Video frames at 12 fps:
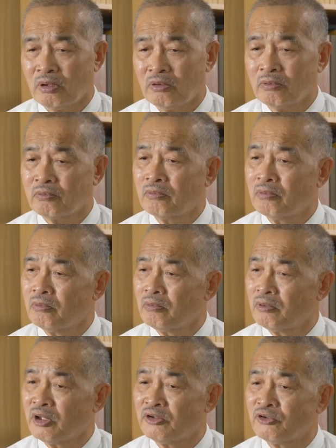はよく
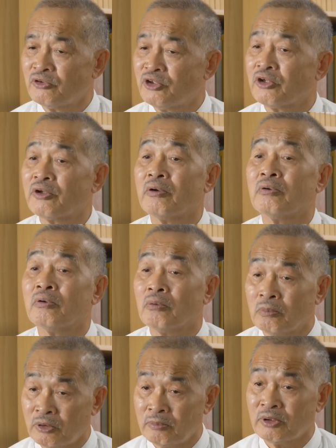練習してたように思い
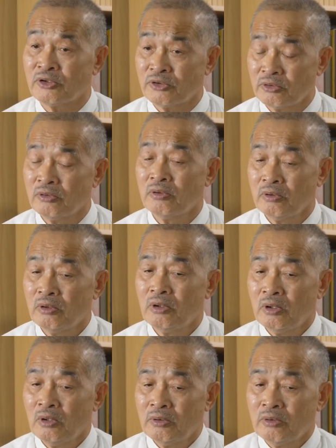ます。
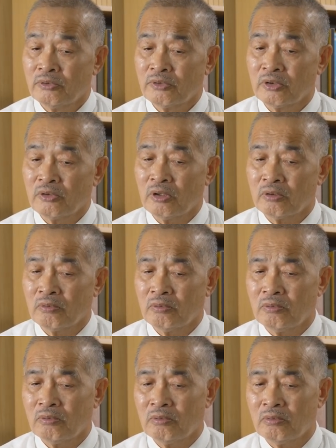ただあ
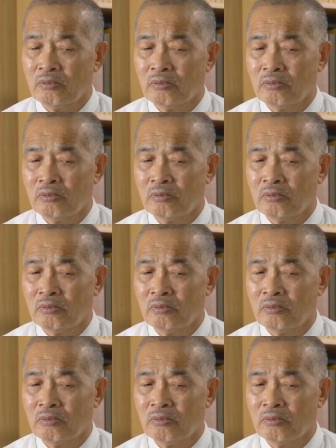の